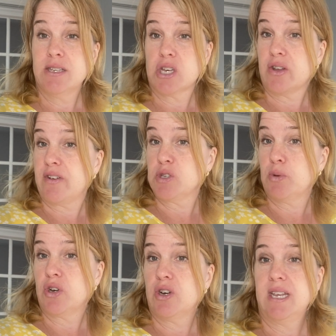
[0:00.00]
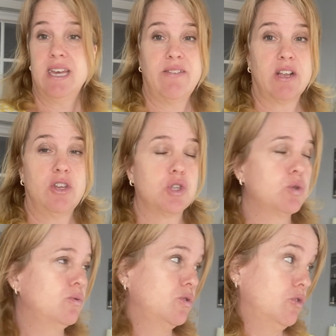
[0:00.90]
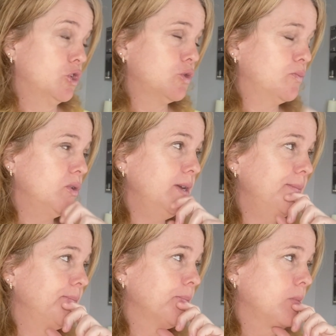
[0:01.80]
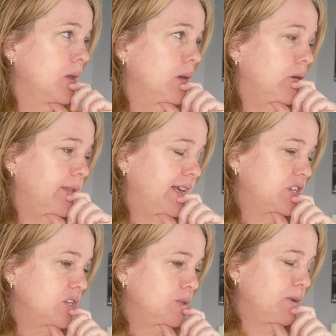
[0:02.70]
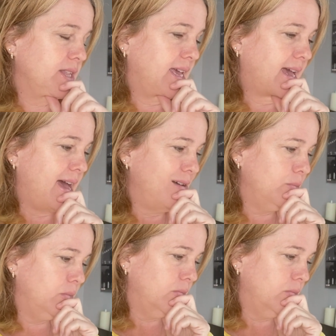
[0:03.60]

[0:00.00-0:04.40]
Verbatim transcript: ce que je vais faire du brocoli avec notre, notre souper. On a acheté du bord d'érable.